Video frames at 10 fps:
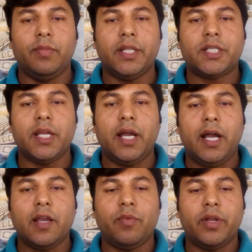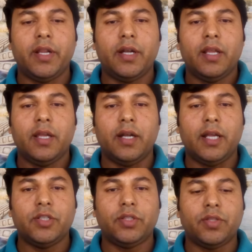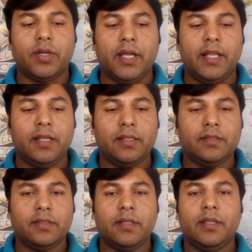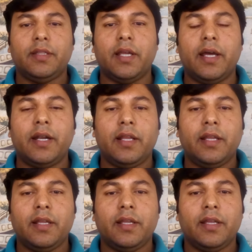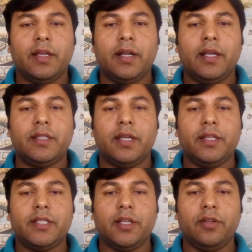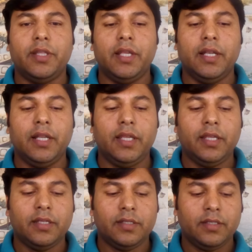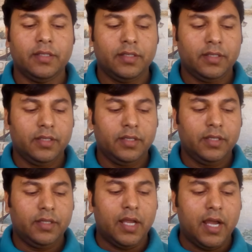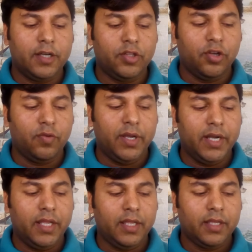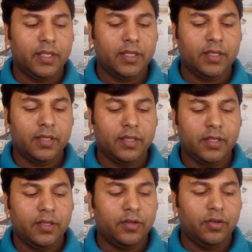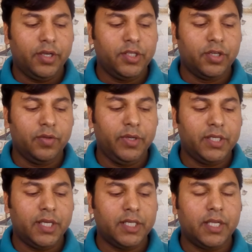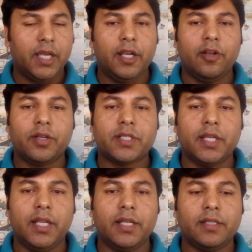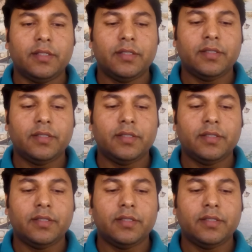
বাদশাহ আকবরের রাজত্বকাল তার রাজধানী ছিল দিল্লি তার দরবারে নয়জন বিশেষ জ্ঞানী লোক ছিলেন